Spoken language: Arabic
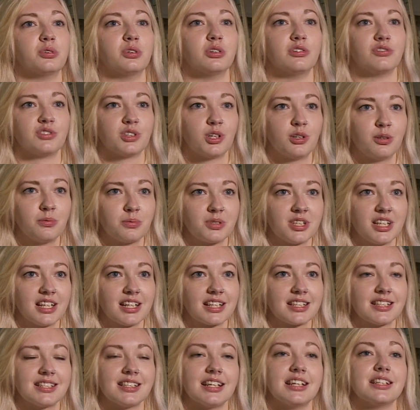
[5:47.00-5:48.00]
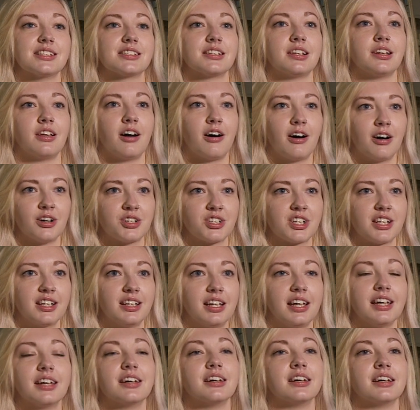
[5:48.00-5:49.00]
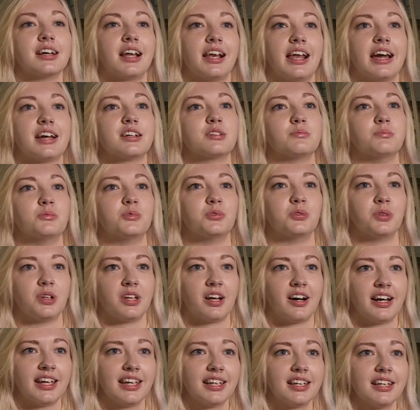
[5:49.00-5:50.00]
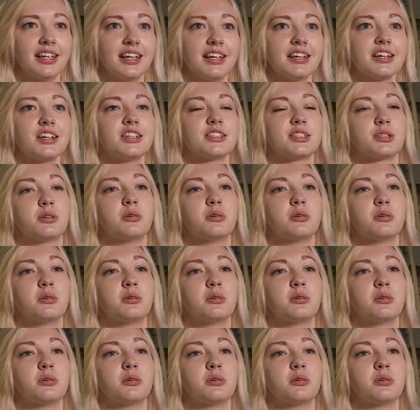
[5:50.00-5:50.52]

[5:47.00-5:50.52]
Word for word: من الانفجار العظيم الذي بدأ الكون على إثره